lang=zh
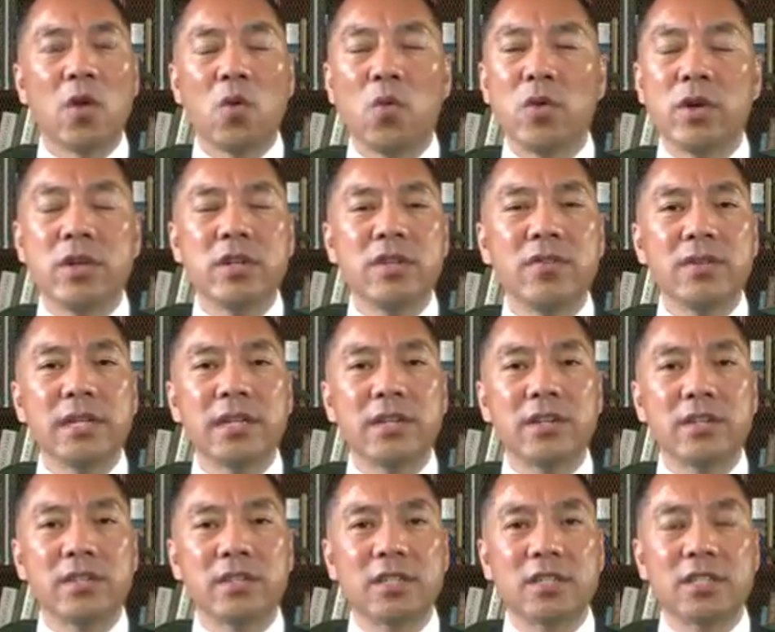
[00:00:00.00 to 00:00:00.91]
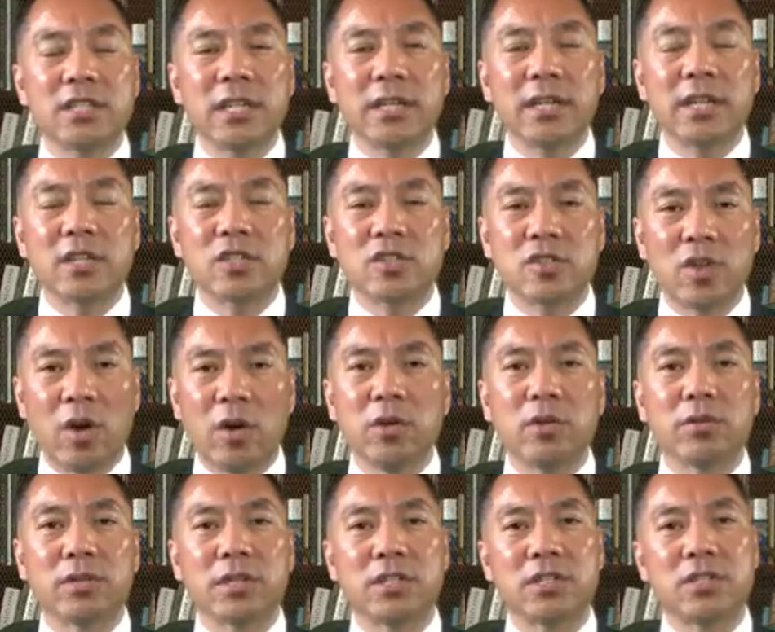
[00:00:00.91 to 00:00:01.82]
我认为那是是现在少
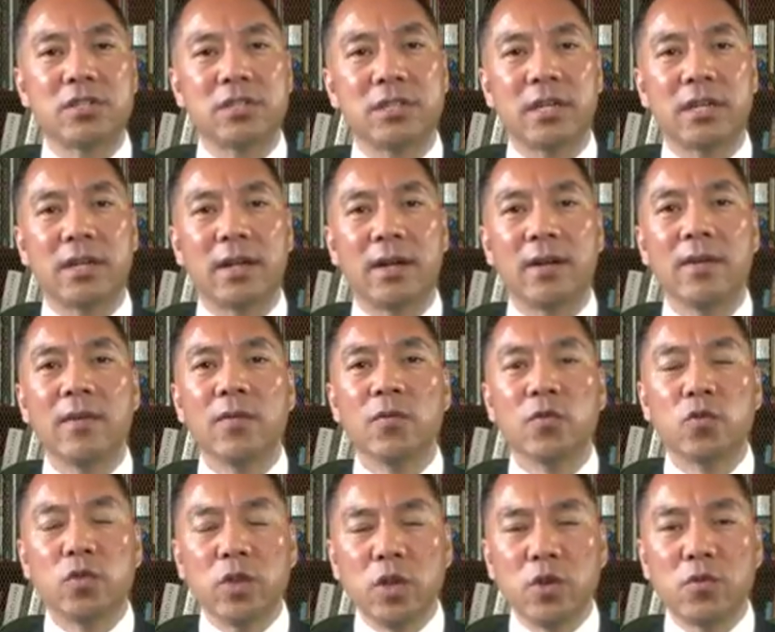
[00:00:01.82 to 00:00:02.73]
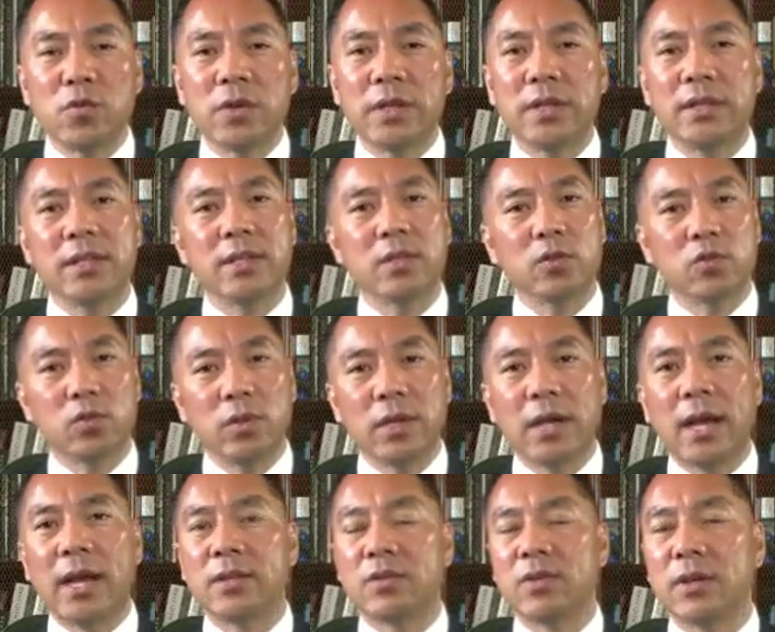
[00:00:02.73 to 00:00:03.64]
有的世界上最稳定
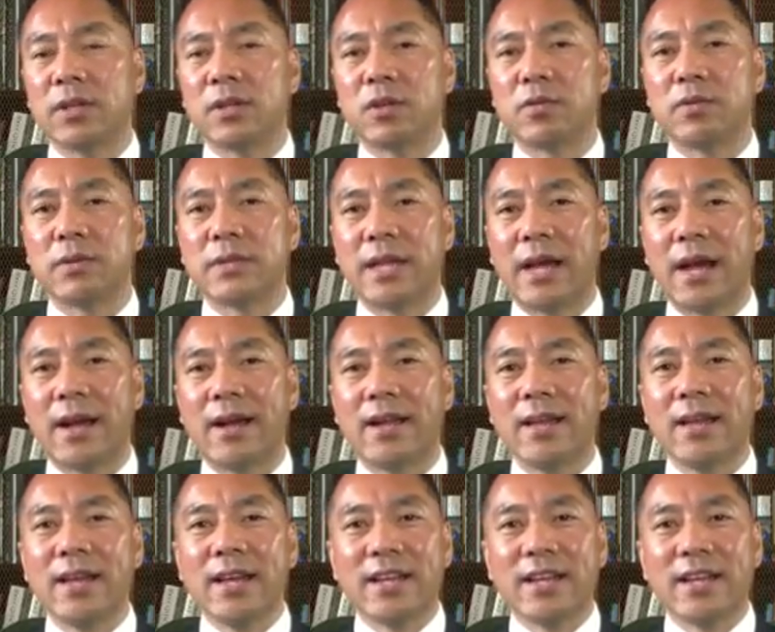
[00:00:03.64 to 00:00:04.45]
最安全的国家。